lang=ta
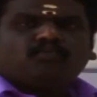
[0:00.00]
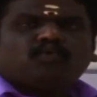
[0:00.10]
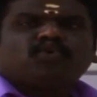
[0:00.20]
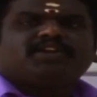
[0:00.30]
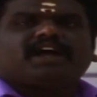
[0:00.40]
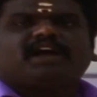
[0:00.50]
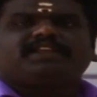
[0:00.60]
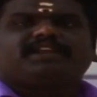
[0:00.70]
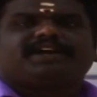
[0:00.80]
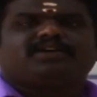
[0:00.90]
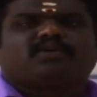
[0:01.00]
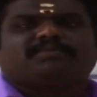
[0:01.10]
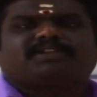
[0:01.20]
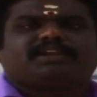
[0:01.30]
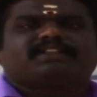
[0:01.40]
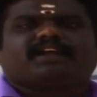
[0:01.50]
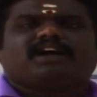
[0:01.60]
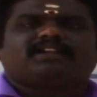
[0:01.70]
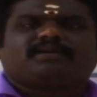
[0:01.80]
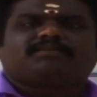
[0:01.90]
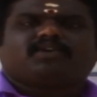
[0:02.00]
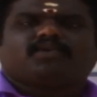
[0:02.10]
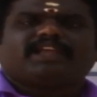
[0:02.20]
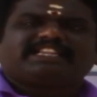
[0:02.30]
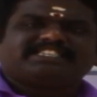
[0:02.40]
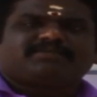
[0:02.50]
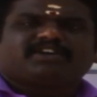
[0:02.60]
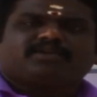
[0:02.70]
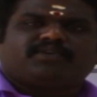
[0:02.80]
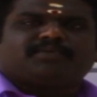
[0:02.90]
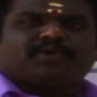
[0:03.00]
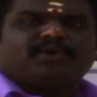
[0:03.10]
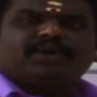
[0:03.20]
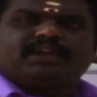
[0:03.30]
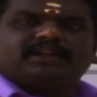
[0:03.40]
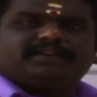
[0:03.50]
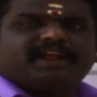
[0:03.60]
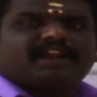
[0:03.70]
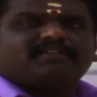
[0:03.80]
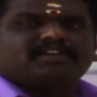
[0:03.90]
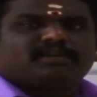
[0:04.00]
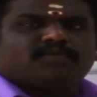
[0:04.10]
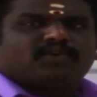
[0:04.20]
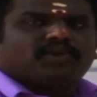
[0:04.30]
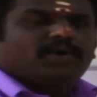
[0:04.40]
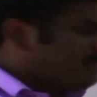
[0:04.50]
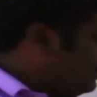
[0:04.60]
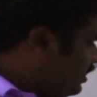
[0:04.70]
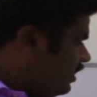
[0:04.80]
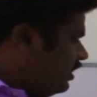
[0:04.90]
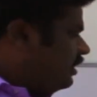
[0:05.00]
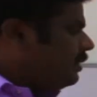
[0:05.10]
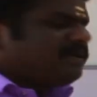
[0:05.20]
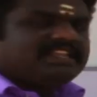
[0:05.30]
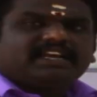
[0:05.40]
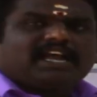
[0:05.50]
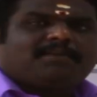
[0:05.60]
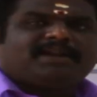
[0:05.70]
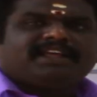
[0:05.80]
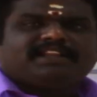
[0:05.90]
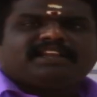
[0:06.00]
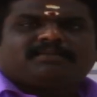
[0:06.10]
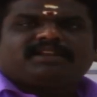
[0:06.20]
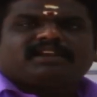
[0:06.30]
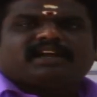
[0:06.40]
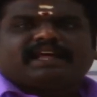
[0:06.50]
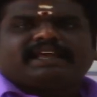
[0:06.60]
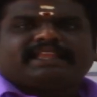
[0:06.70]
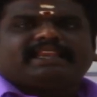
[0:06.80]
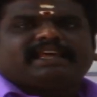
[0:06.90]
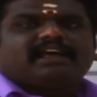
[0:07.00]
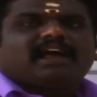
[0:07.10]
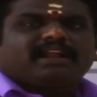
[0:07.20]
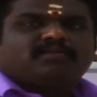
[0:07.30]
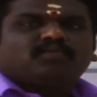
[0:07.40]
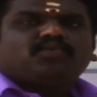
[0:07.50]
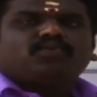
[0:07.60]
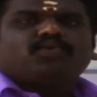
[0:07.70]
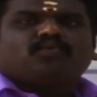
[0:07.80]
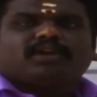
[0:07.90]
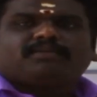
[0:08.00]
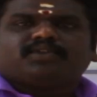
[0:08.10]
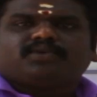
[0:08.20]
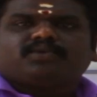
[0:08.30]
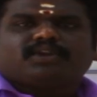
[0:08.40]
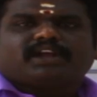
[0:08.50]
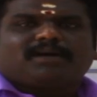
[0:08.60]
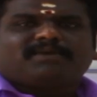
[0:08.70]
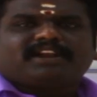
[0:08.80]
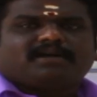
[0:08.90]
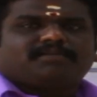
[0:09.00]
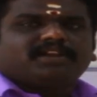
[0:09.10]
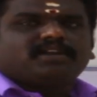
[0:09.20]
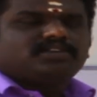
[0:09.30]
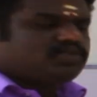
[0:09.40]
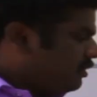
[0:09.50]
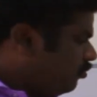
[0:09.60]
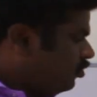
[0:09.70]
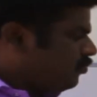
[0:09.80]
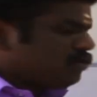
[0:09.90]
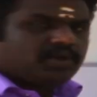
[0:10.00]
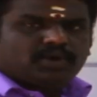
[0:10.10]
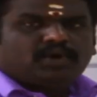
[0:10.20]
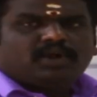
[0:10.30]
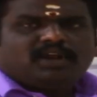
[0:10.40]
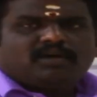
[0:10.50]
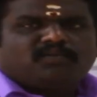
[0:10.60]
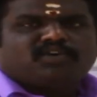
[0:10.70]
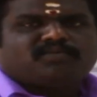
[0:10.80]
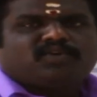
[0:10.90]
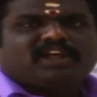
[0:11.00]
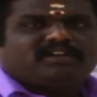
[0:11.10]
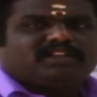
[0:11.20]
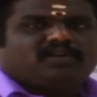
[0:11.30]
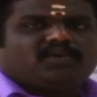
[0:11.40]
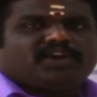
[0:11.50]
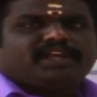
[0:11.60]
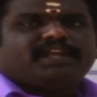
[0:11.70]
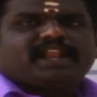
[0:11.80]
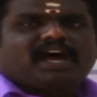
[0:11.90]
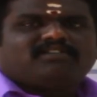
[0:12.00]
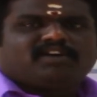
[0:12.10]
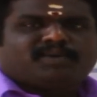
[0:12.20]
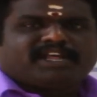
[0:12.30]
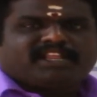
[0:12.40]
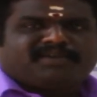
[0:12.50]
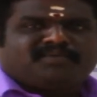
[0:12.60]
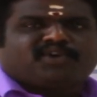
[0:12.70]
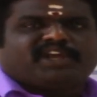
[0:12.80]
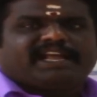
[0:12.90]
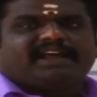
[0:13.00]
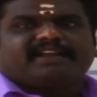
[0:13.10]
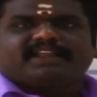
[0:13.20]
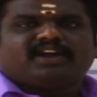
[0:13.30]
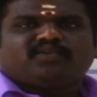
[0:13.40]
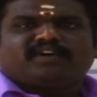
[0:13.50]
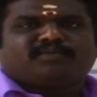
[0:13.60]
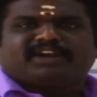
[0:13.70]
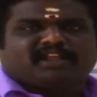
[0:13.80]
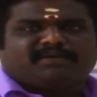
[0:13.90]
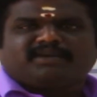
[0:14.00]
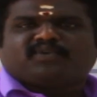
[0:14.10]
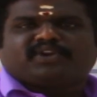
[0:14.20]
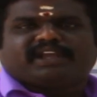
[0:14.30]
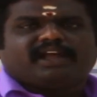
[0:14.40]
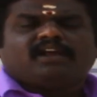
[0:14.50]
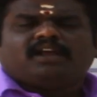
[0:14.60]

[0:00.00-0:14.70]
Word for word: மூணு நாலு ஏழு ஒன்பது இந்த நாலு நம்பருக்கும் எல்சிஎம் கண்டுபிடிக்க போகிறோம் இந்த டானா வகுத்தல் போட்டோம் இப்போ இதில் காமனாக எதனா நம்பர் இருக்கானா இல்லை ஆனால் மூணு ஒன்பதும் ஒரு காமனாக நம்பர் இருக்குது ஸோ இங்கே மூணு போட்டுக்கிறோம் மூணு மூணால் வகுத்தா ஒன்று நாலு வகுப்படாத அப்படியே போட்டுங்க ஏழும் வகுப்படாத அப்படியே போட்டுங்க